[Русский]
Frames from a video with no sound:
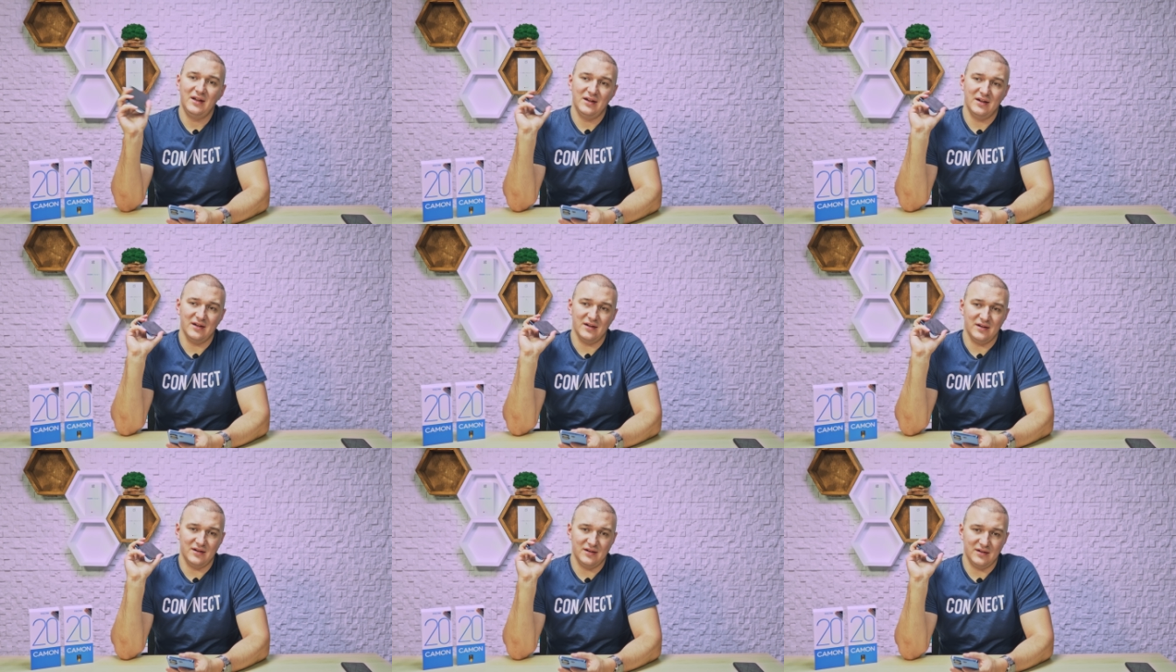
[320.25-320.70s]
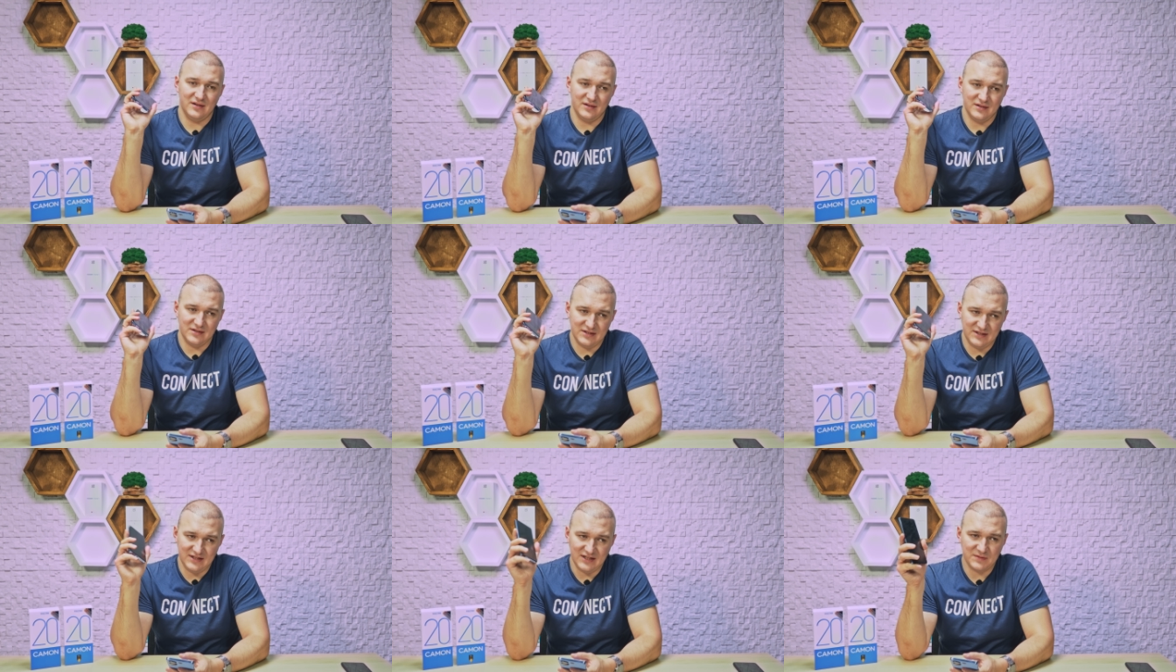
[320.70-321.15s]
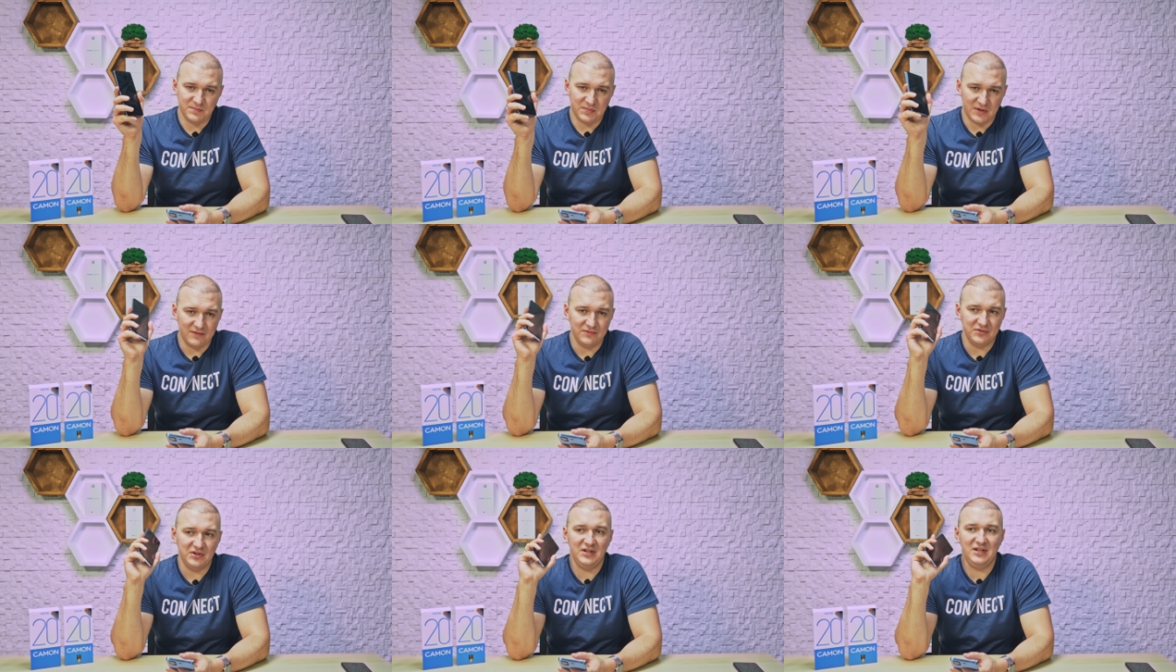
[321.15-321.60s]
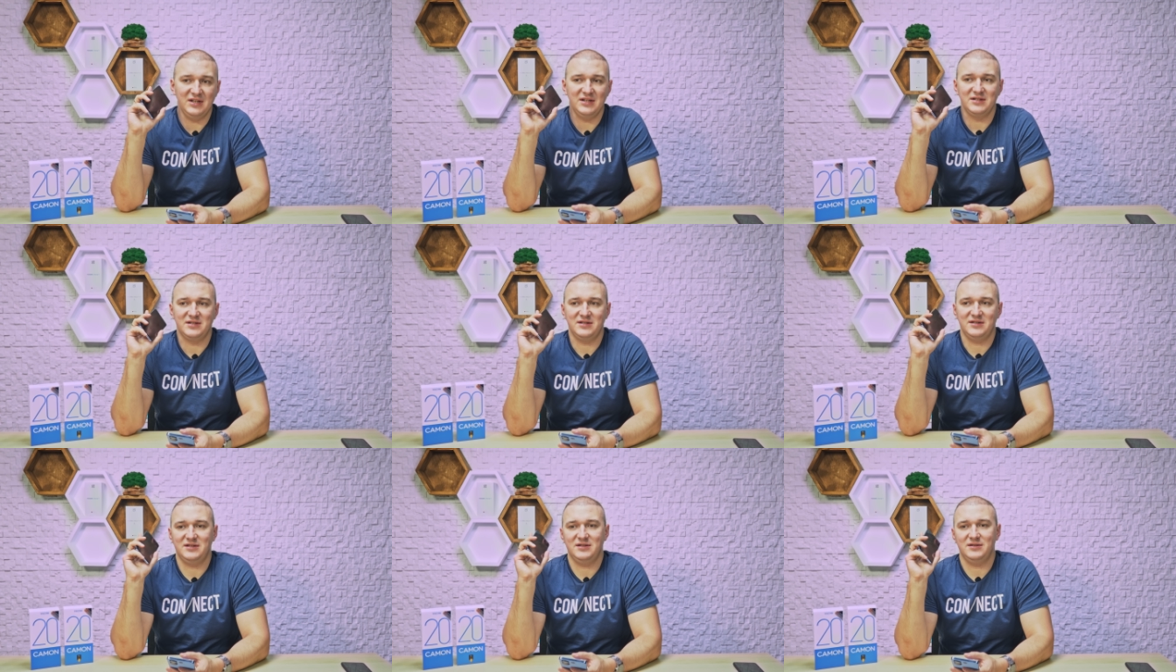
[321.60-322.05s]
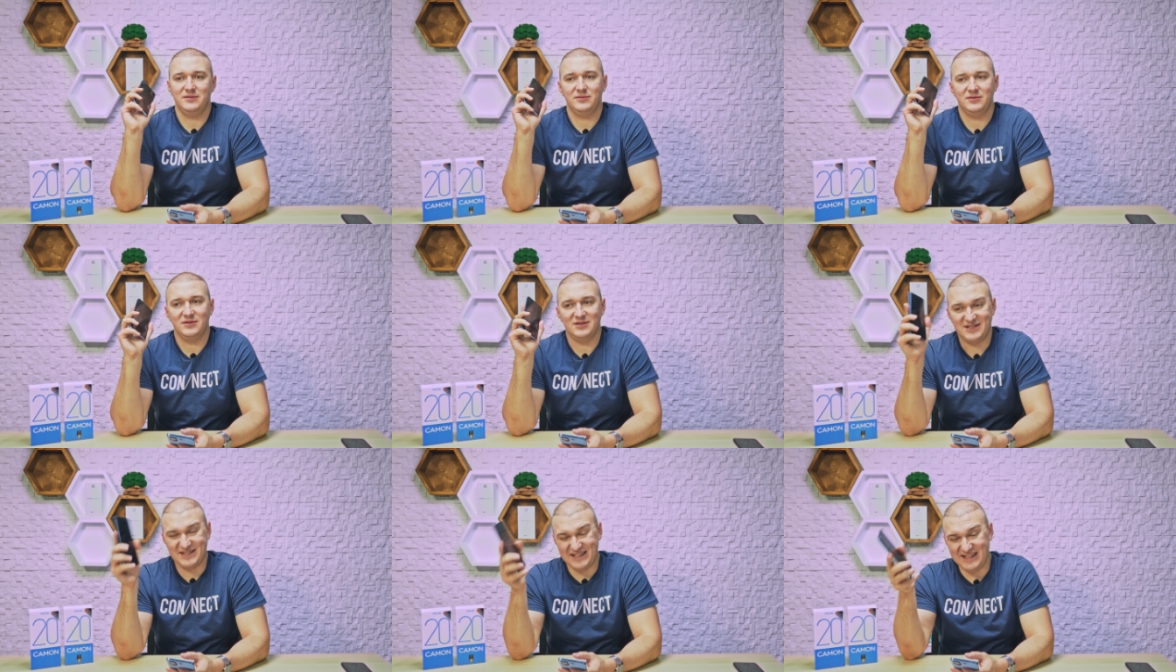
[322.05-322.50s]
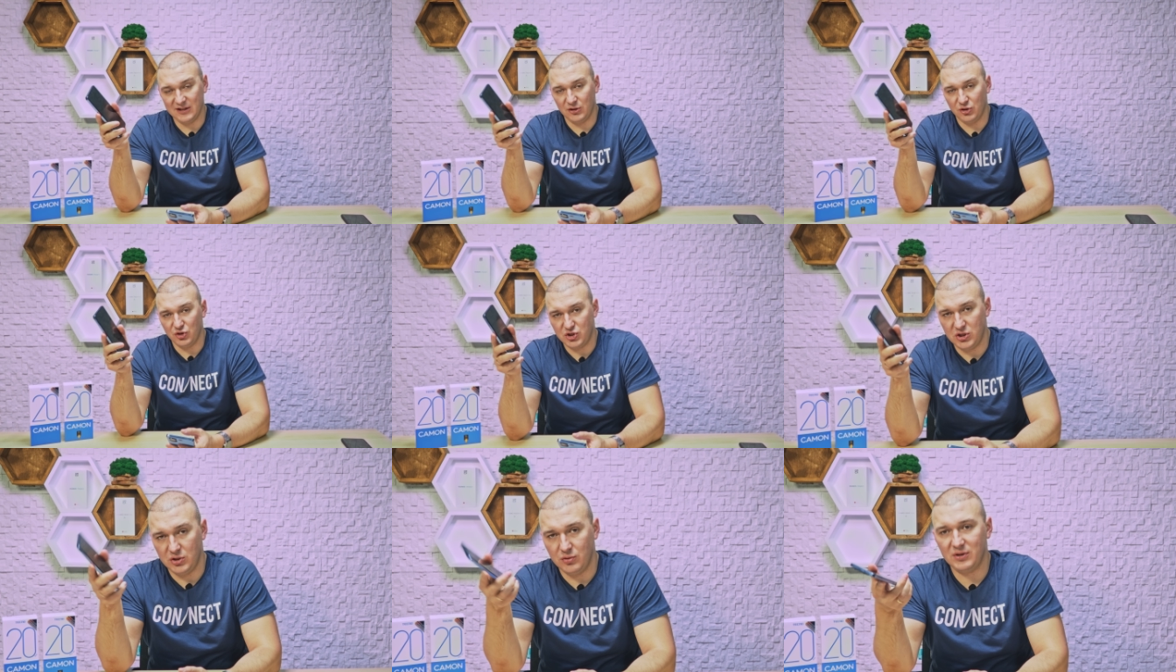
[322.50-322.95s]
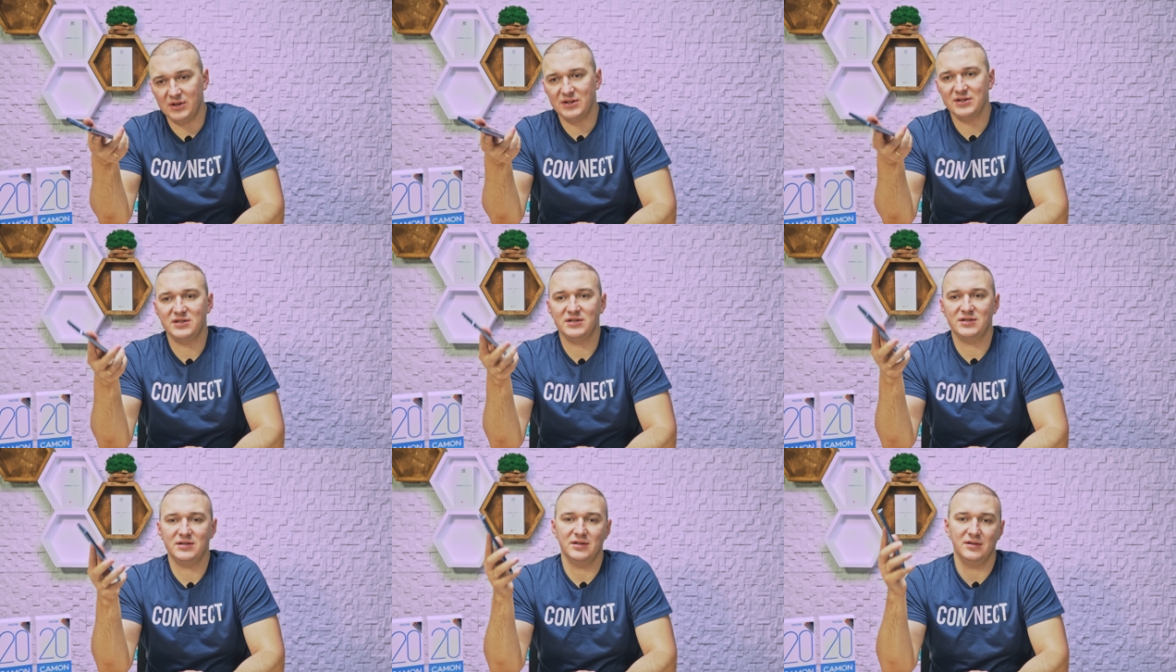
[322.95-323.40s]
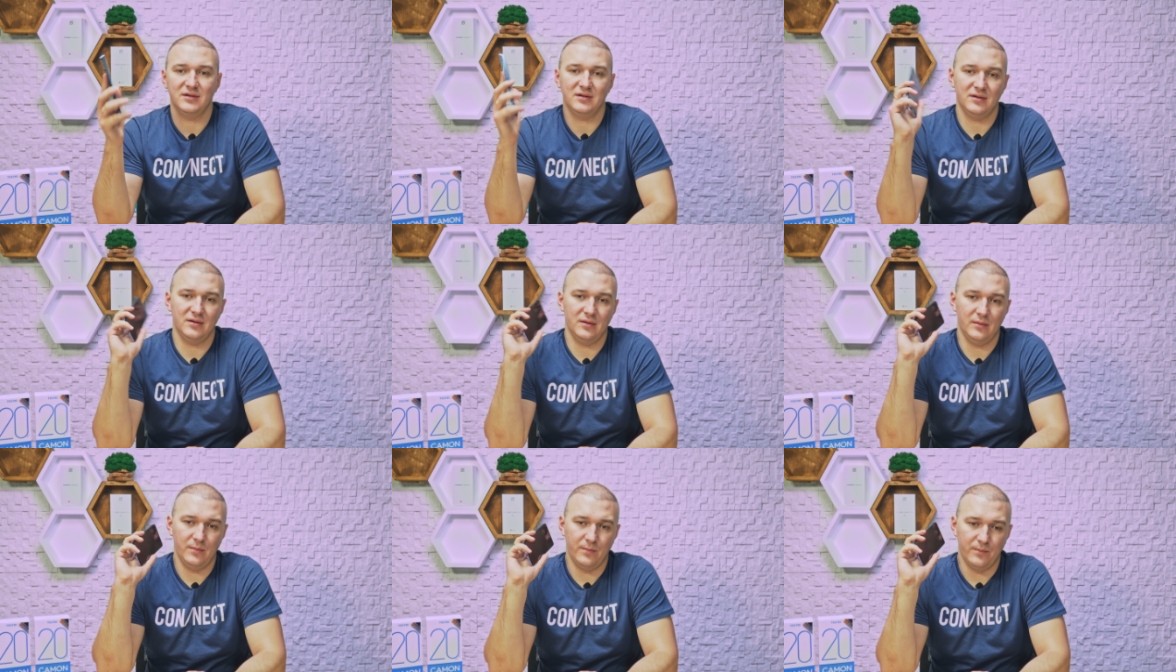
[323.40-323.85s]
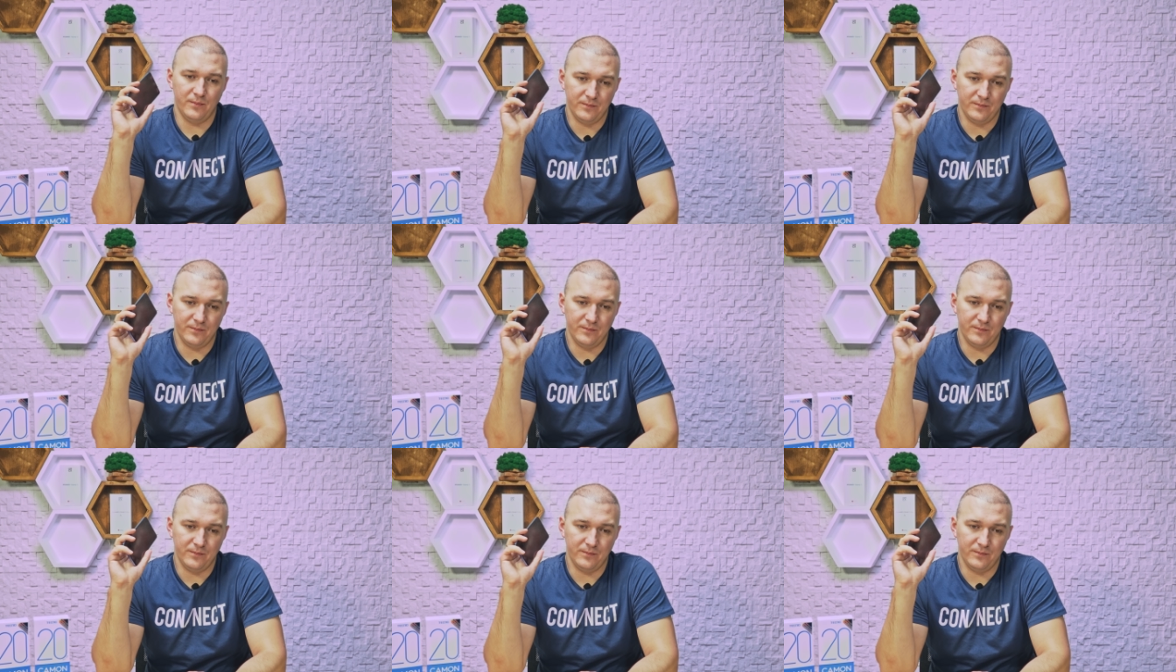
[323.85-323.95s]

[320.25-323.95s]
Э, здесь, правда, есть следующий нюанс э,